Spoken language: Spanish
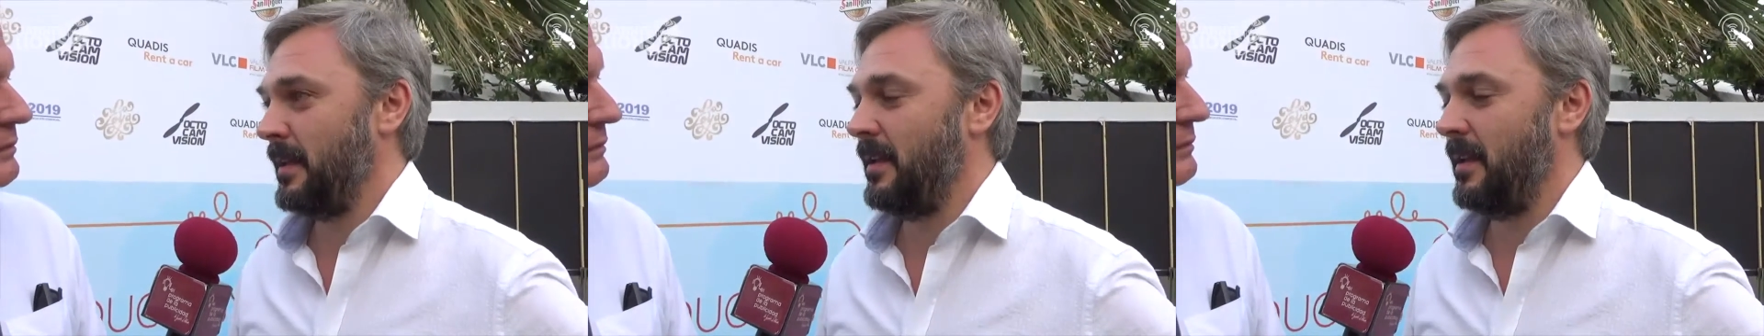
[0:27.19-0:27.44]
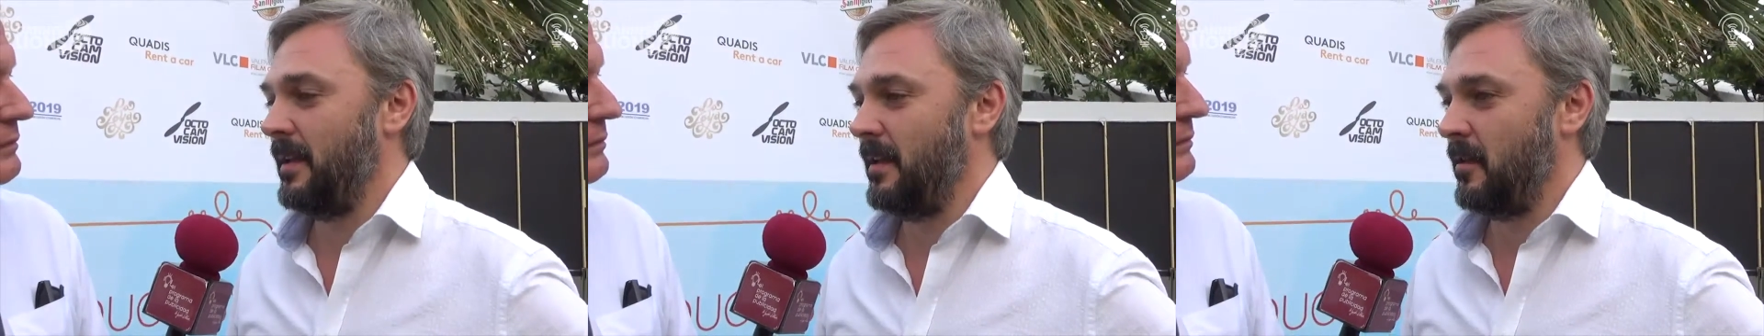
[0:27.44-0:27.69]

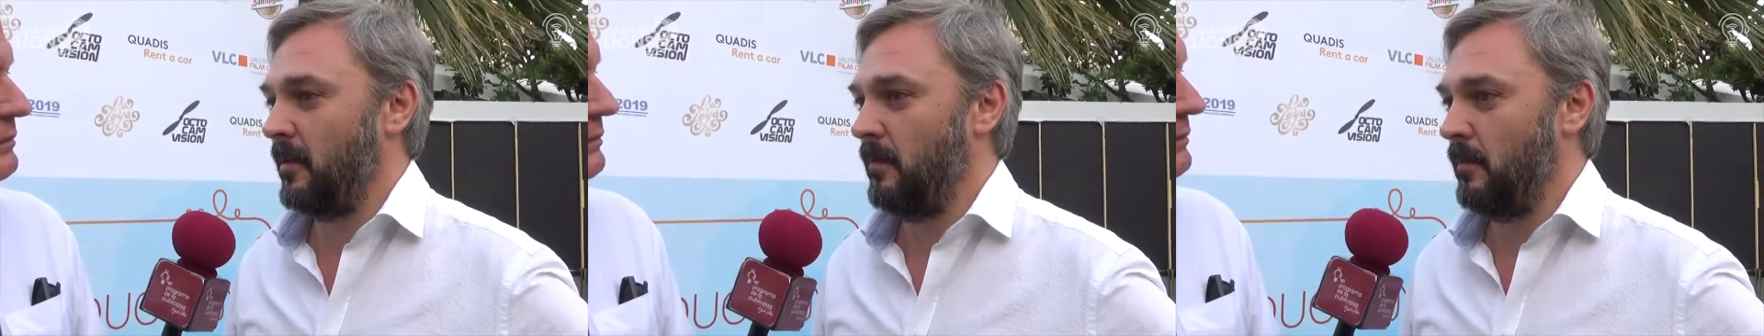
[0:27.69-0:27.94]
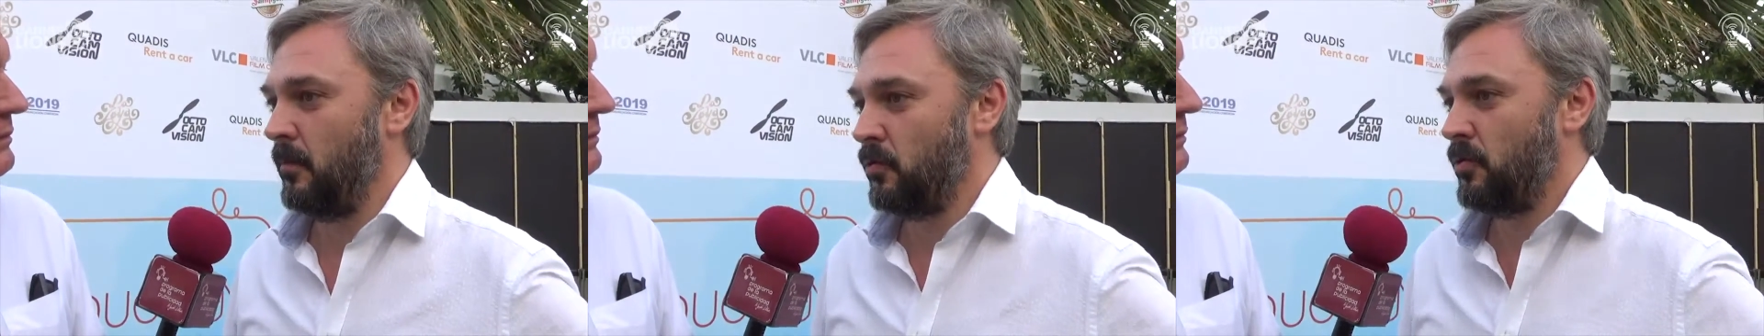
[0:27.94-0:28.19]
y con
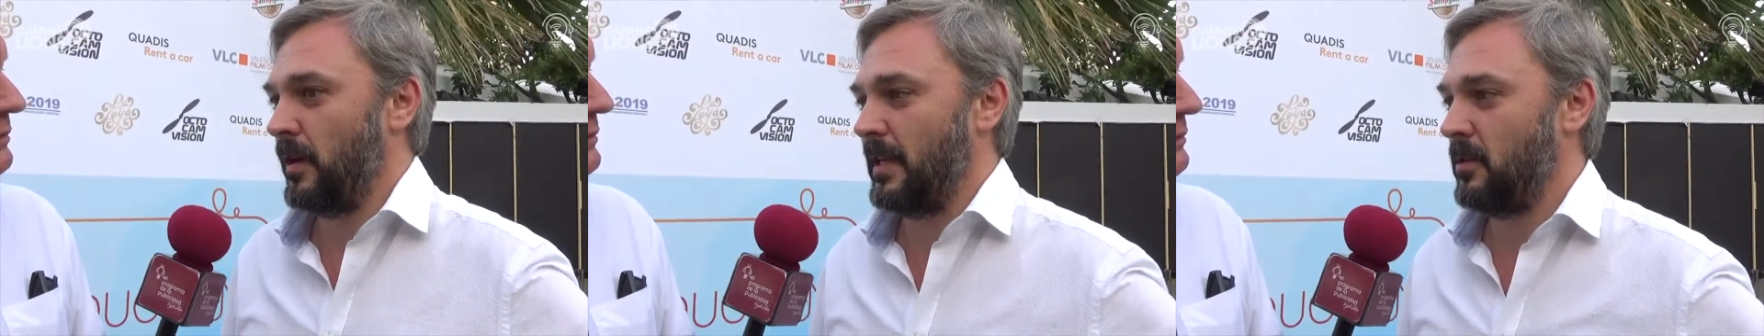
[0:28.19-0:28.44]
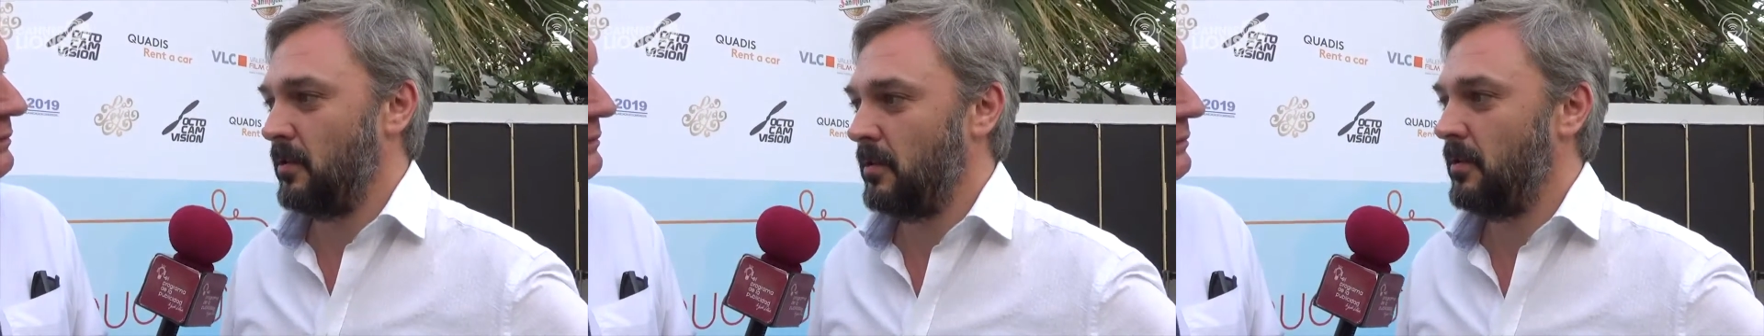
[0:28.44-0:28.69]
mucho
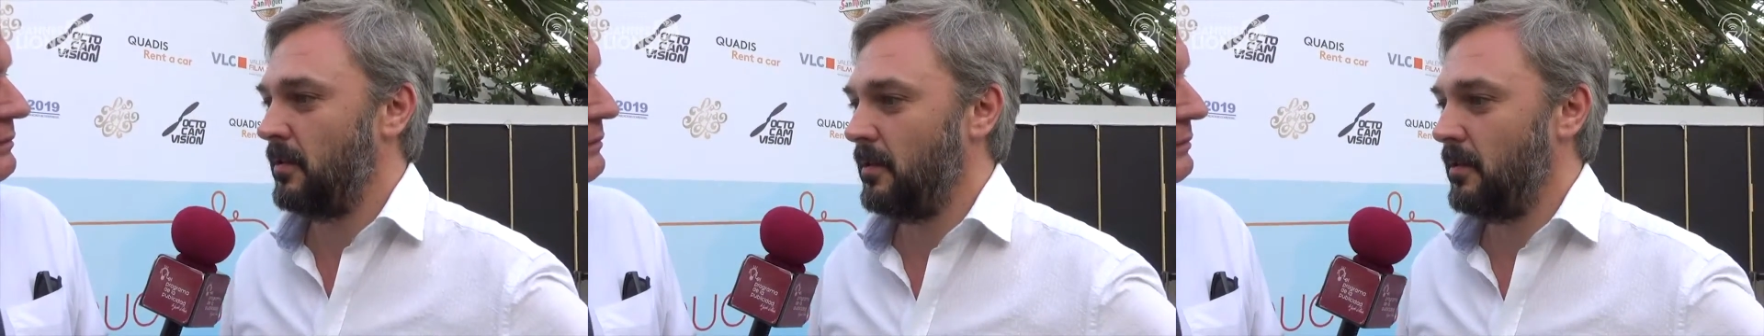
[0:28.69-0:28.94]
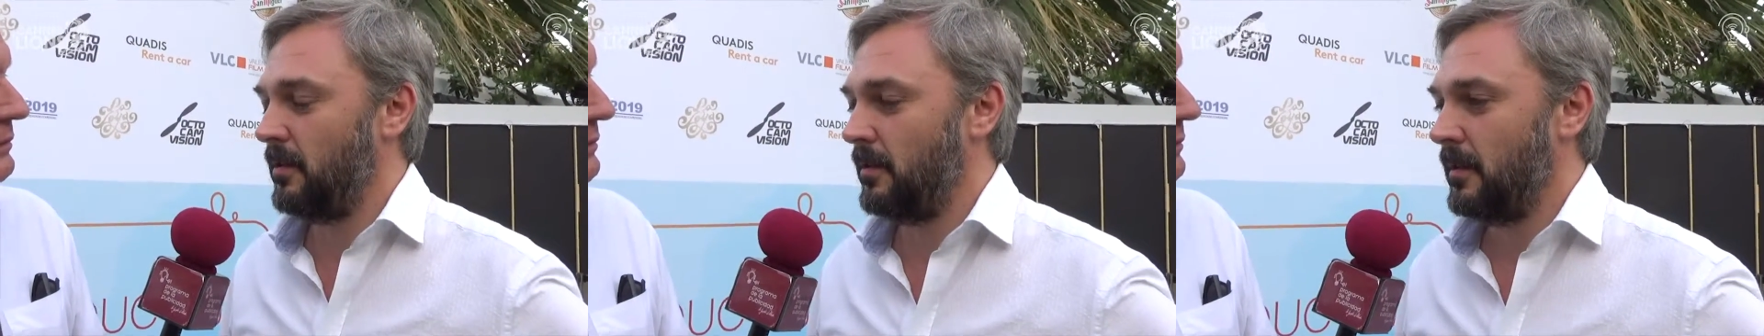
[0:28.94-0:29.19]

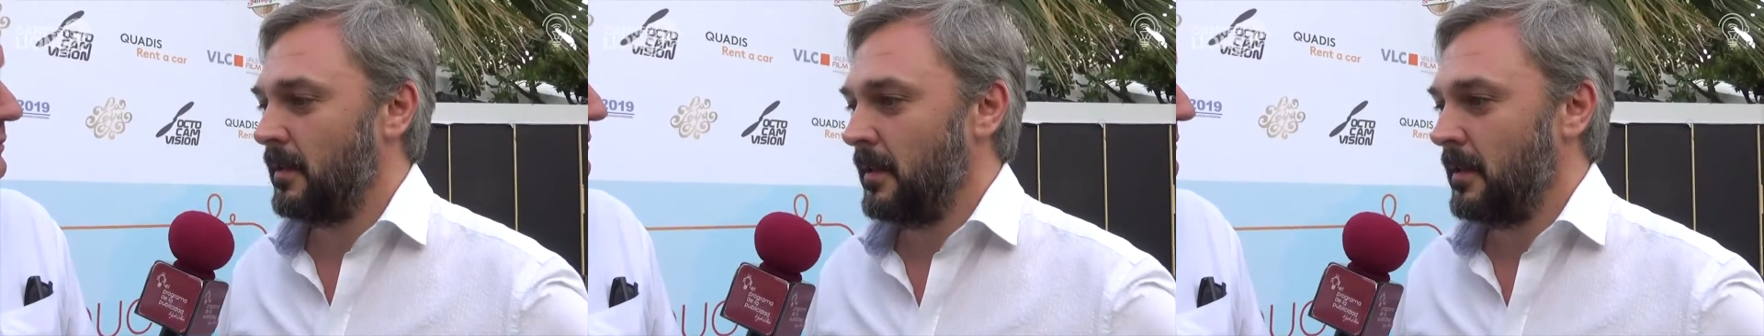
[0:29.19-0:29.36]
caso